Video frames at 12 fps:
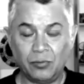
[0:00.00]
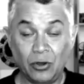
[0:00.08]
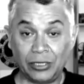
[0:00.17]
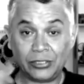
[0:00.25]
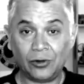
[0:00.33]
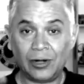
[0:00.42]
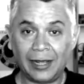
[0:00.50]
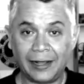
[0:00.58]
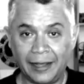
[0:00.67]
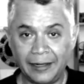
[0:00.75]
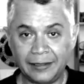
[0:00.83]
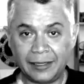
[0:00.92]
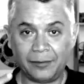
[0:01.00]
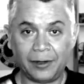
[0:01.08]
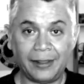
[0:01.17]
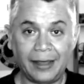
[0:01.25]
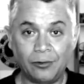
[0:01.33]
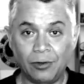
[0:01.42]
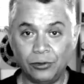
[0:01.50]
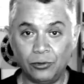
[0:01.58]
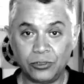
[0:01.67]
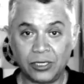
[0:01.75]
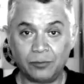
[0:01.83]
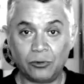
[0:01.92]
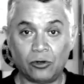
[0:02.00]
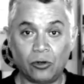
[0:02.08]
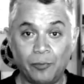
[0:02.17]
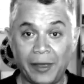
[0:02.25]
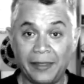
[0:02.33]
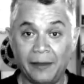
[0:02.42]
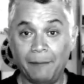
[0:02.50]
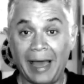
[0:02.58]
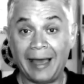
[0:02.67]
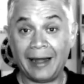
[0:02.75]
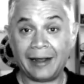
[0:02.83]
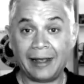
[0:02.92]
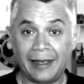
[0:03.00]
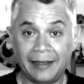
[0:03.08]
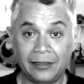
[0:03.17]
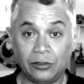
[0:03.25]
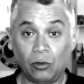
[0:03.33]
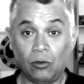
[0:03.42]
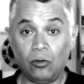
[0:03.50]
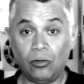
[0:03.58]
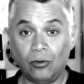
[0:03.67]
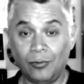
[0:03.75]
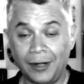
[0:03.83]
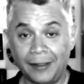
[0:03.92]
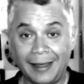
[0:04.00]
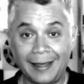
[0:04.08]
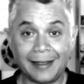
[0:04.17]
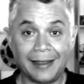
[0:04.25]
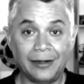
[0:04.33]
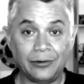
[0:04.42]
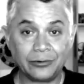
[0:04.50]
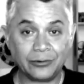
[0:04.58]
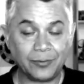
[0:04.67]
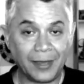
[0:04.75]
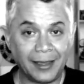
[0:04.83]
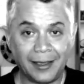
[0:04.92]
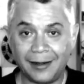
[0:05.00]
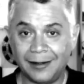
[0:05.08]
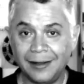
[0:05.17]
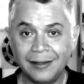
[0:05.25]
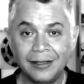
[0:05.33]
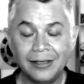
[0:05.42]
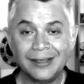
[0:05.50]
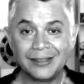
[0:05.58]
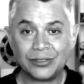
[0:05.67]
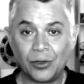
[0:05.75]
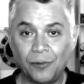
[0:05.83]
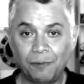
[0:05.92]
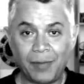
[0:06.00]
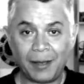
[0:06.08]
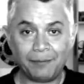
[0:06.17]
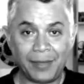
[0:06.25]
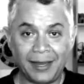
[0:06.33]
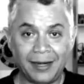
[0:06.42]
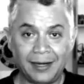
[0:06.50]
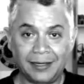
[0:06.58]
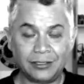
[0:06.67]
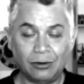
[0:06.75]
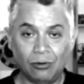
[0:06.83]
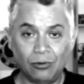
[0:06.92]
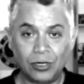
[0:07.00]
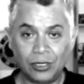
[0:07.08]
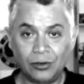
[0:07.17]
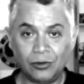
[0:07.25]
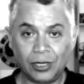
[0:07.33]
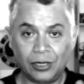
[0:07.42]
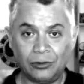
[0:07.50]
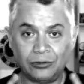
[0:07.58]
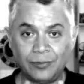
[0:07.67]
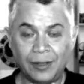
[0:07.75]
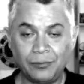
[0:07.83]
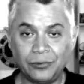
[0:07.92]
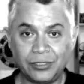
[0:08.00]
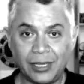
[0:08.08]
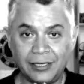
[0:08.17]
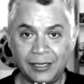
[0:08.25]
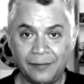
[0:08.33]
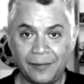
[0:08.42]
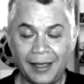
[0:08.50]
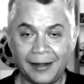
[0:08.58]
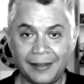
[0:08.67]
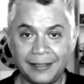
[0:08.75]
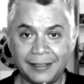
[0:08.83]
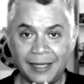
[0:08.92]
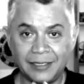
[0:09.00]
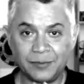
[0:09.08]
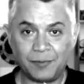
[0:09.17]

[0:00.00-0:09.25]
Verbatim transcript: Por eso la gente, ¿verdad? Cuando usamos ropa de marca y todo, ¿verdad? Que nos vean, son papeles. Lo único que nos vamos a llevar de esta